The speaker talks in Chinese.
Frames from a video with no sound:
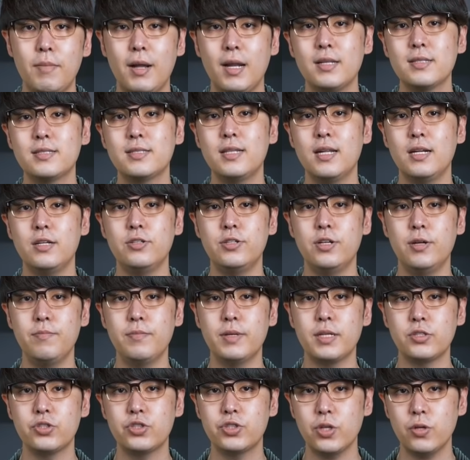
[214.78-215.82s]
巴勒斯坦人
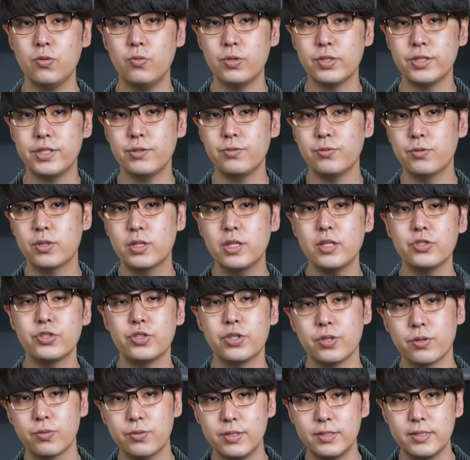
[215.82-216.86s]
民生活陷入更
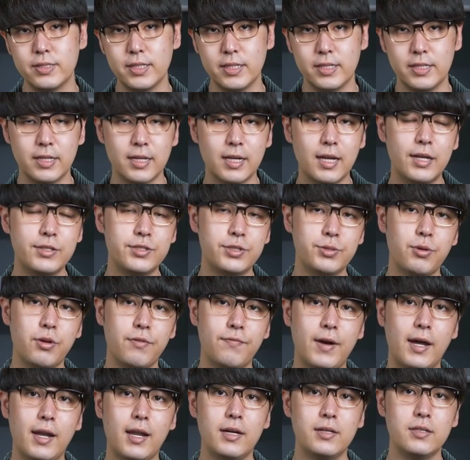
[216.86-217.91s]
深的困境，也开始对
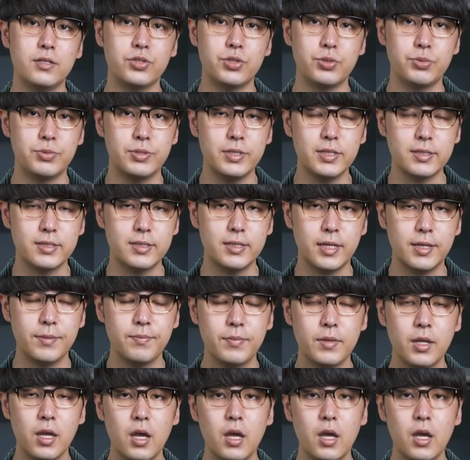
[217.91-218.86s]
法塔赫失去信心。